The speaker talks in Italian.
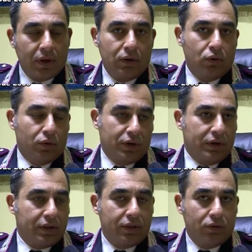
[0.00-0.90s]
Allora,
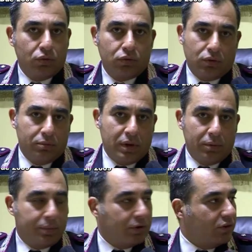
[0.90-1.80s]
innanzitutto
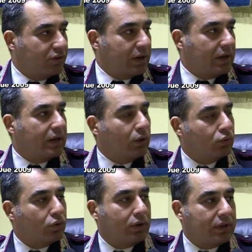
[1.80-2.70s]
dobbiamo precisare che
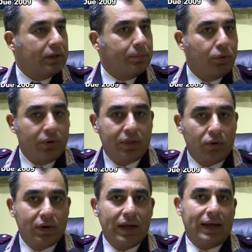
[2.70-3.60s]
l'autorità di polizia
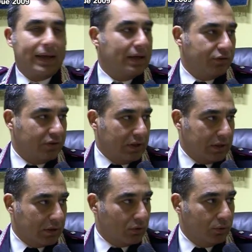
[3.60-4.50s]
locale è il
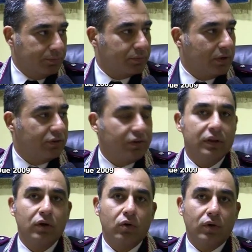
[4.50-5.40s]
sindaco. Il
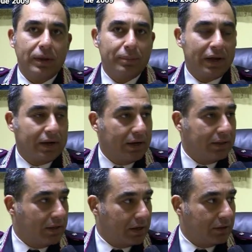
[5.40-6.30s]
sindaco emana le
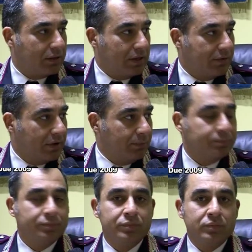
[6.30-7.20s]
direttive
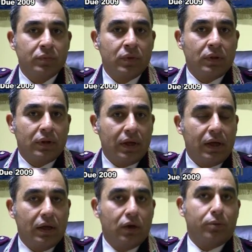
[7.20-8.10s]
e
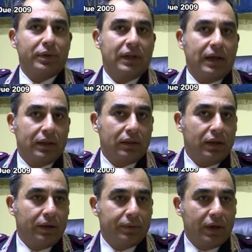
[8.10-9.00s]
il
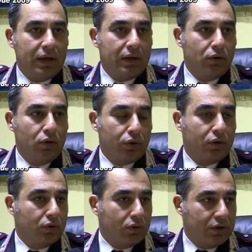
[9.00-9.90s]
comandante è
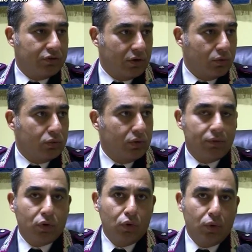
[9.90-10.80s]
l'organo
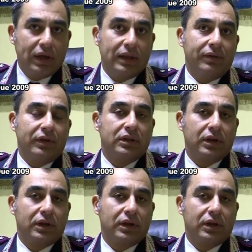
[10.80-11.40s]
esecutivo, colui che deve